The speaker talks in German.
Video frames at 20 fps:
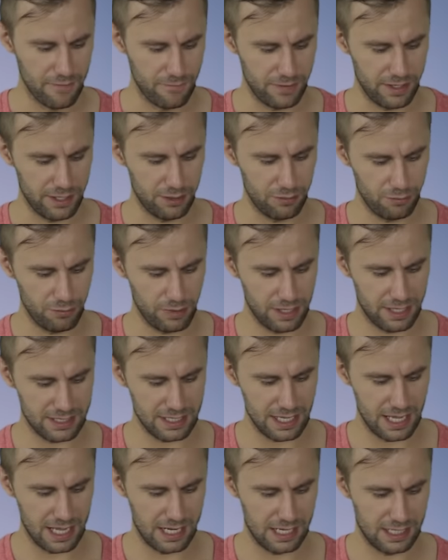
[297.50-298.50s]
Wenn du
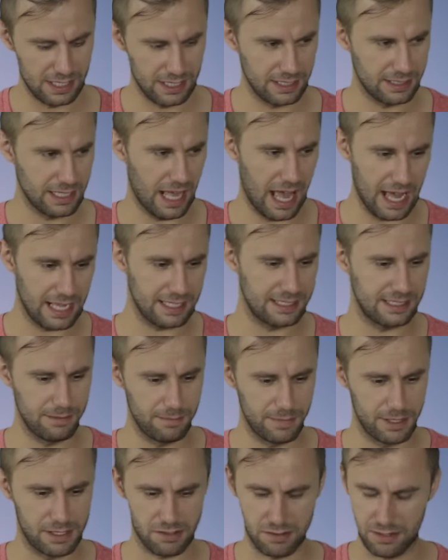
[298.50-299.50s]
jetzt allerdings
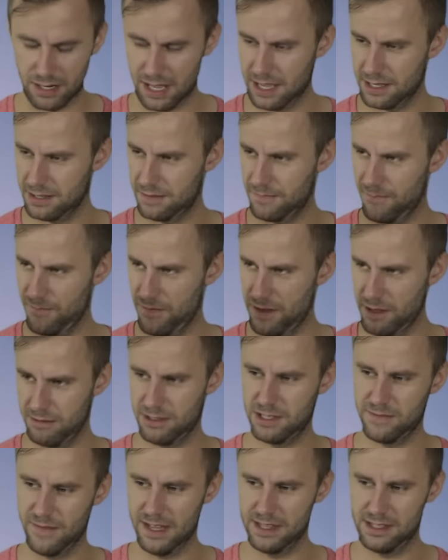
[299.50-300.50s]
18 bist und er ist
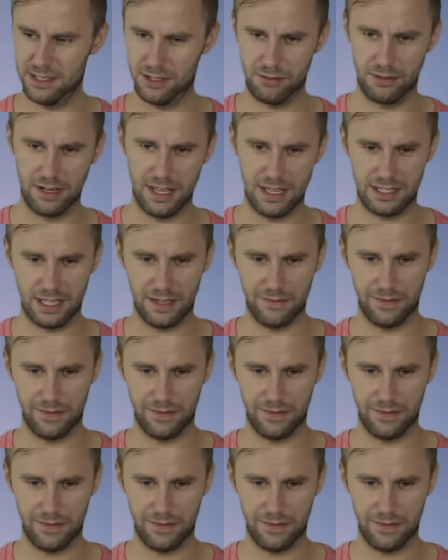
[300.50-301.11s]
24 und er ist